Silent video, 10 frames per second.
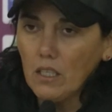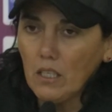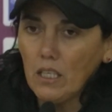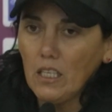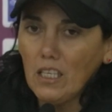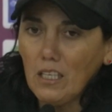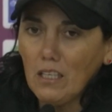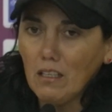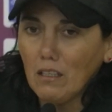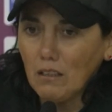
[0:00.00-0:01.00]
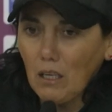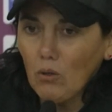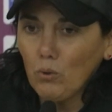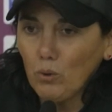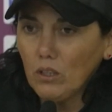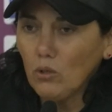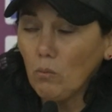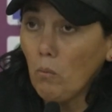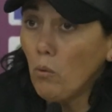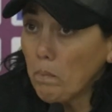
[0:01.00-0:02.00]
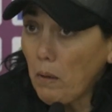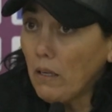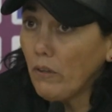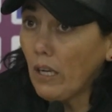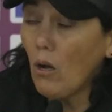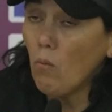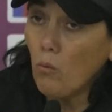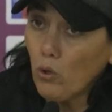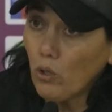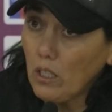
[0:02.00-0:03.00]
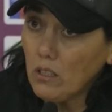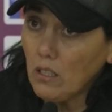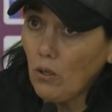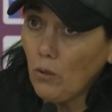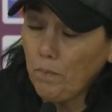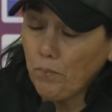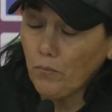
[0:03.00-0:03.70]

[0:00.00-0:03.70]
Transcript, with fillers: Y, tal como tú dices, somos muy planificados, muy organizados